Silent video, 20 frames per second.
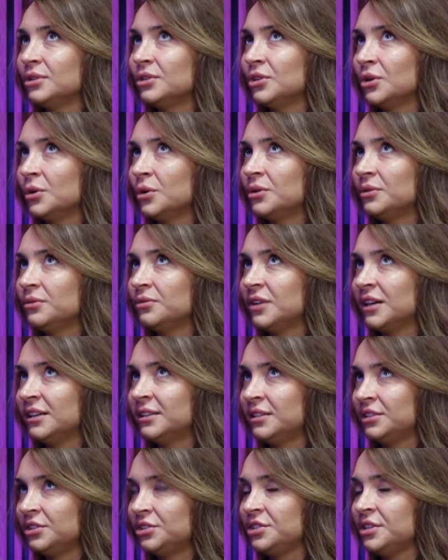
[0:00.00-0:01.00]
to
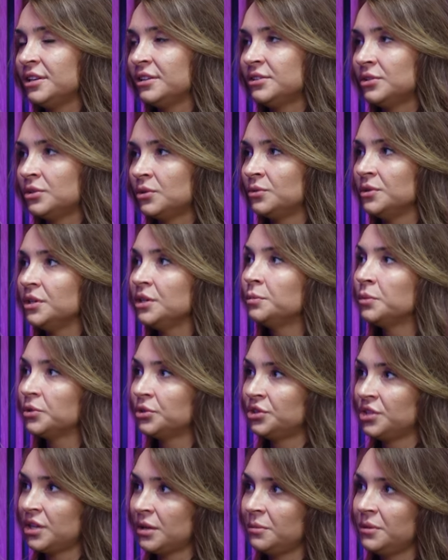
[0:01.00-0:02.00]
faktycznie są ich
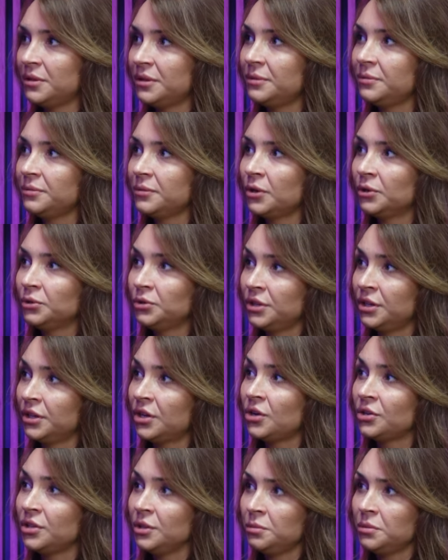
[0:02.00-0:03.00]
potrzeby, o
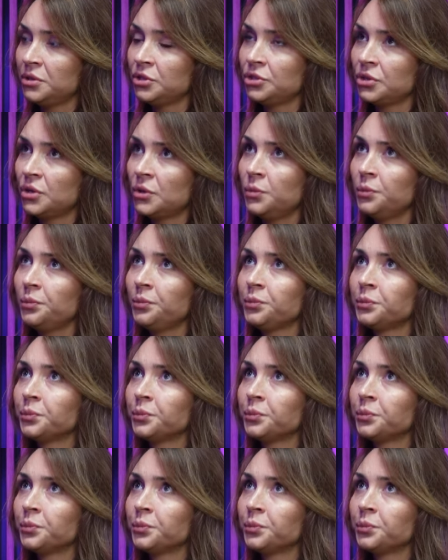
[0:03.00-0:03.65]
których oni piszą.